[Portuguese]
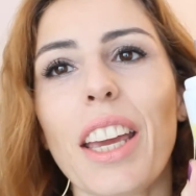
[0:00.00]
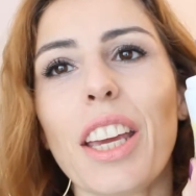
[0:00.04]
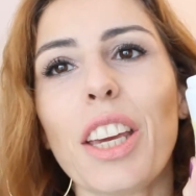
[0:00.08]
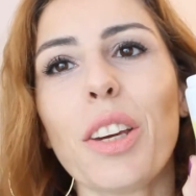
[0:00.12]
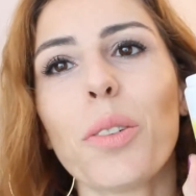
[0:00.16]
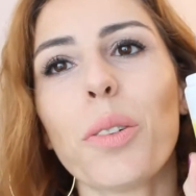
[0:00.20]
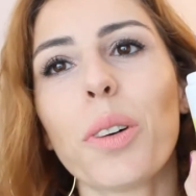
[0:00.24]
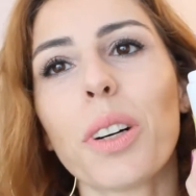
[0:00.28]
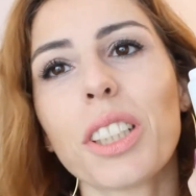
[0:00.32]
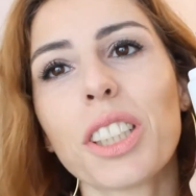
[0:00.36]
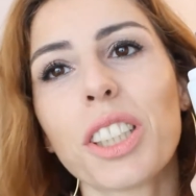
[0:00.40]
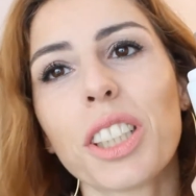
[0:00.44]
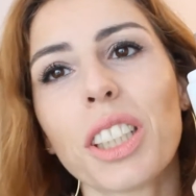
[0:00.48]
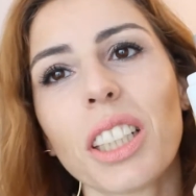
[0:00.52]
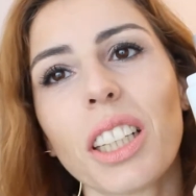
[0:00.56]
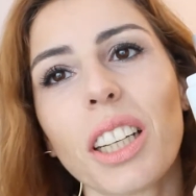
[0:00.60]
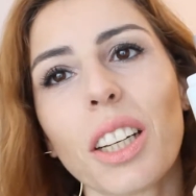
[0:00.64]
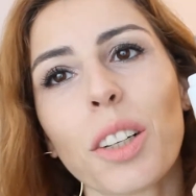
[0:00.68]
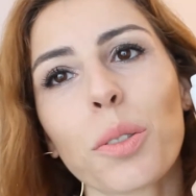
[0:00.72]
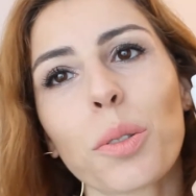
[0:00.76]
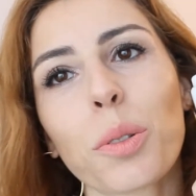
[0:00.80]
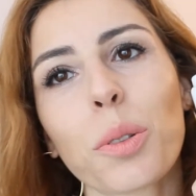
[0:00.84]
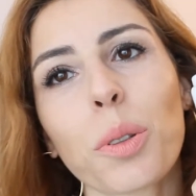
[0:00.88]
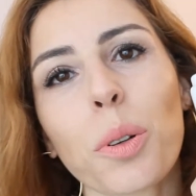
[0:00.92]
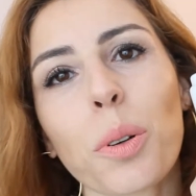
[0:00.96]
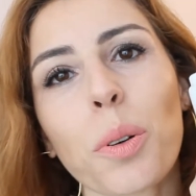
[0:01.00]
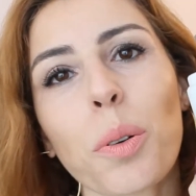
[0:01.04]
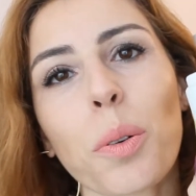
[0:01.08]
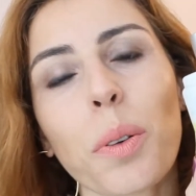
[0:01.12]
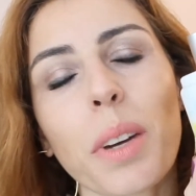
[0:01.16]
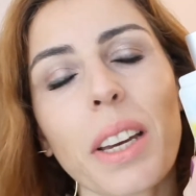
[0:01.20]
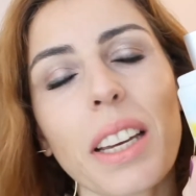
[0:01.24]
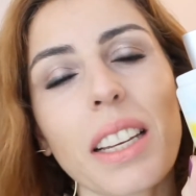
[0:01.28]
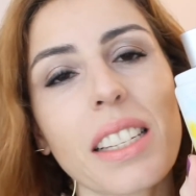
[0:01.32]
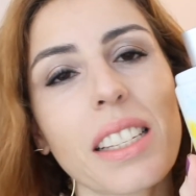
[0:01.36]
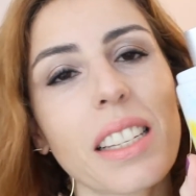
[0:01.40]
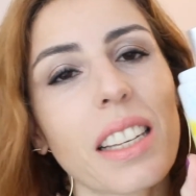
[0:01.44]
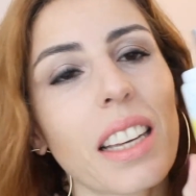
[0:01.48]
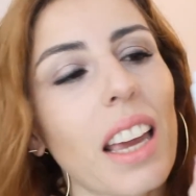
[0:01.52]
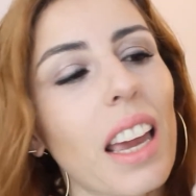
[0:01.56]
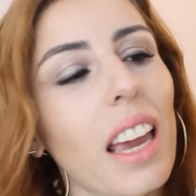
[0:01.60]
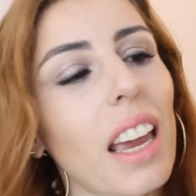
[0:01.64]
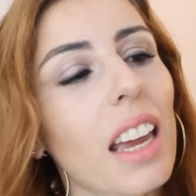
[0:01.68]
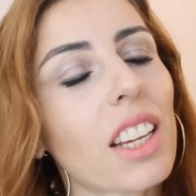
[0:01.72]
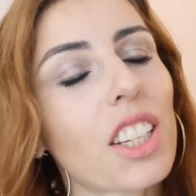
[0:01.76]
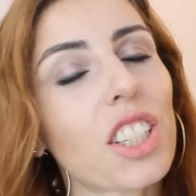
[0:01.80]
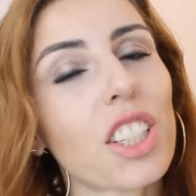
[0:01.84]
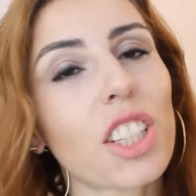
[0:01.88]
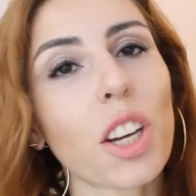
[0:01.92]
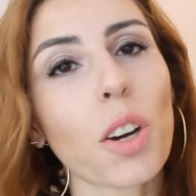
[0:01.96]
E hoje eu tô com esse
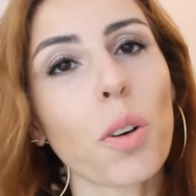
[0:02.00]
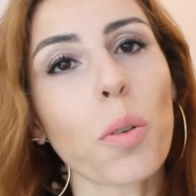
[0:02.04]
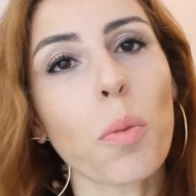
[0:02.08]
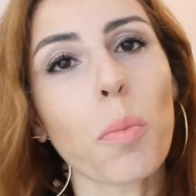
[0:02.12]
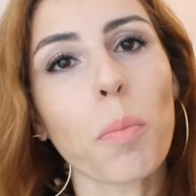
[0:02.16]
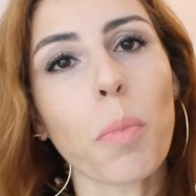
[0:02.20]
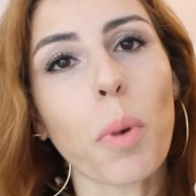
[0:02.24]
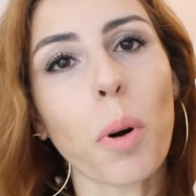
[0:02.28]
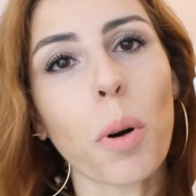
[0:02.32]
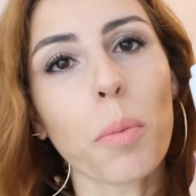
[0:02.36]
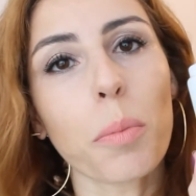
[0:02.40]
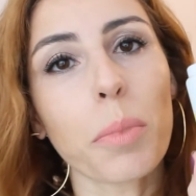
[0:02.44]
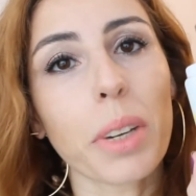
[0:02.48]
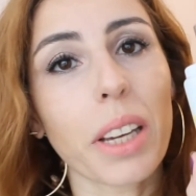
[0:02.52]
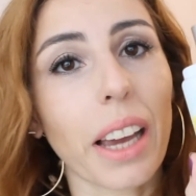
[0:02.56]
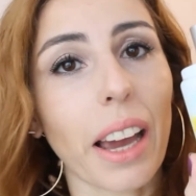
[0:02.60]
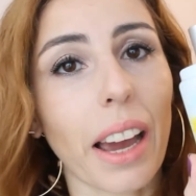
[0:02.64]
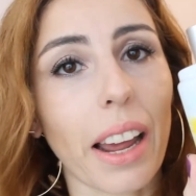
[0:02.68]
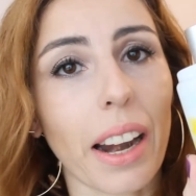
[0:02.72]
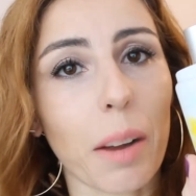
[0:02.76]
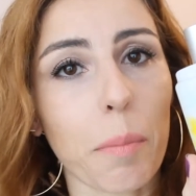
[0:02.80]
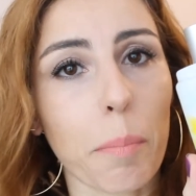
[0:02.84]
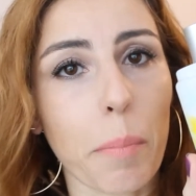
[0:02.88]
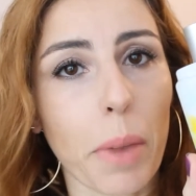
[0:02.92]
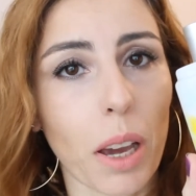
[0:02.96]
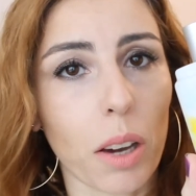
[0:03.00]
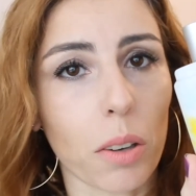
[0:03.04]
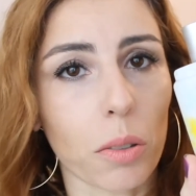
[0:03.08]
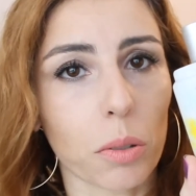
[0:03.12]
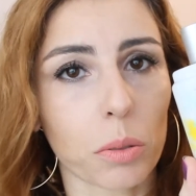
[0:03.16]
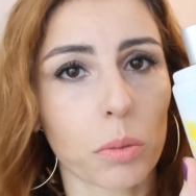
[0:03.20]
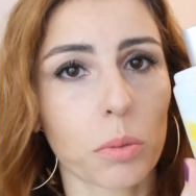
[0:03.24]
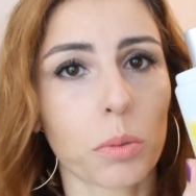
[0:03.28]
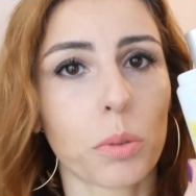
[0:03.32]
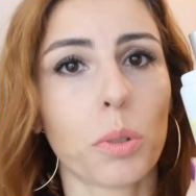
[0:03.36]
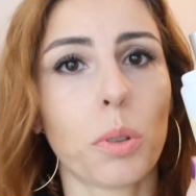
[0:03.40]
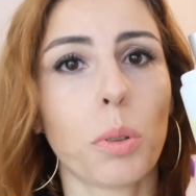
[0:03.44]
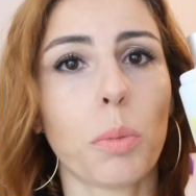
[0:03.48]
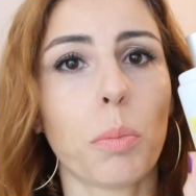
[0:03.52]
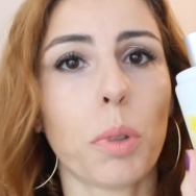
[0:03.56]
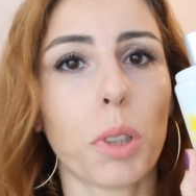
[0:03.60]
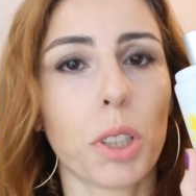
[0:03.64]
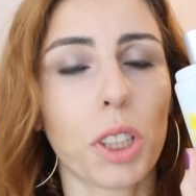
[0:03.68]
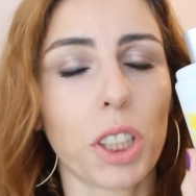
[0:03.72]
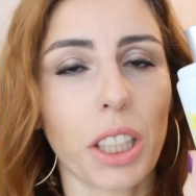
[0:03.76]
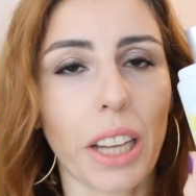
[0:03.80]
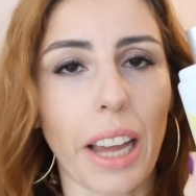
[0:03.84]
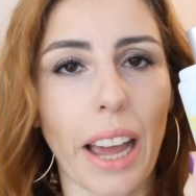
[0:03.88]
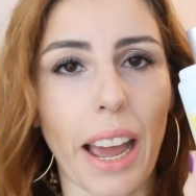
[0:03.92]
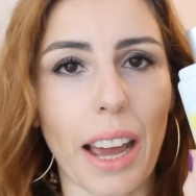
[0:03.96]
Egeu Bomb Caramel, do
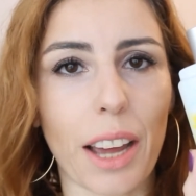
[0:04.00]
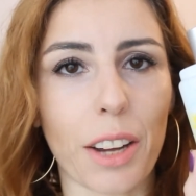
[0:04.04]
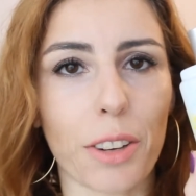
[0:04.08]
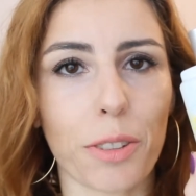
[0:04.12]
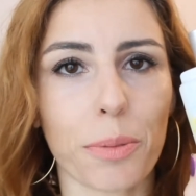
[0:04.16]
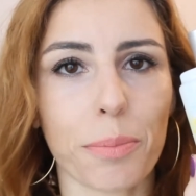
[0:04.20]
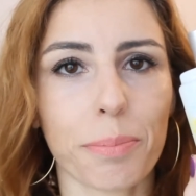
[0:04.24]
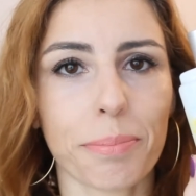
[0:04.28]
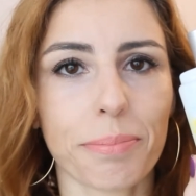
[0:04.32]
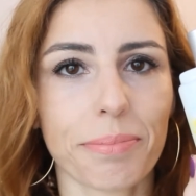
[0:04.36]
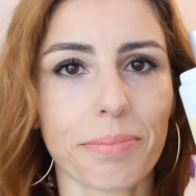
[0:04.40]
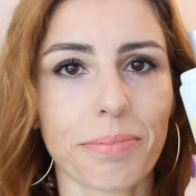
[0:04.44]
Boticário.